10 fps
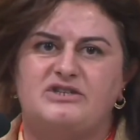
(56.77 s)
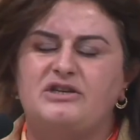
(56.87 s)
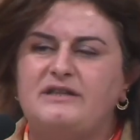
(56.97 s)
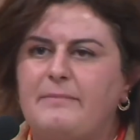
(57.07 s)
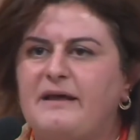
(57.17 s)

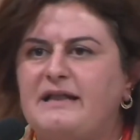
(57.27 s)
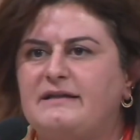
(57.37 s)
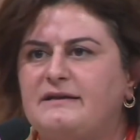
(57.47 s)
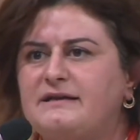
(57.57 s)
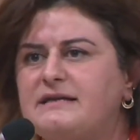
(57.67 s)
için
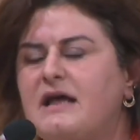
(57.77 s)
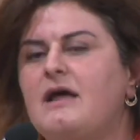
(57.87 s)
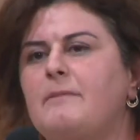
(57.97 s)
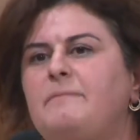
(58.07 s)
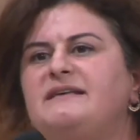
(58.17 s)
demeliydiniz.
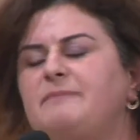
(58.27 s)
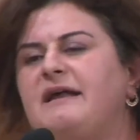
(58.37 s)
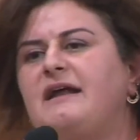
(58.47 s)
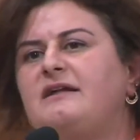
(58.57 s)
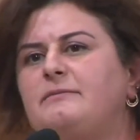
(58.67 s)
Biz
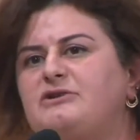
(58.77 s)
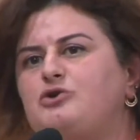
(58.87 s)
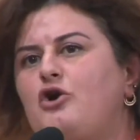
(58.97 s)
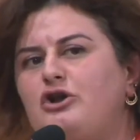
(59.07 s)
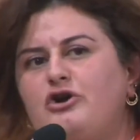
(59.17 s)
Meral Hanım'a
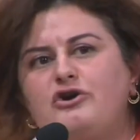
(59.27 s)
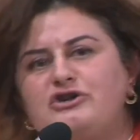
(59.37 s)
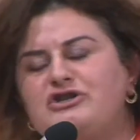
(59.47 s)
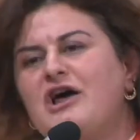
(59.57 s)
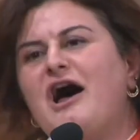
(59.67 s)
söylüyoruz.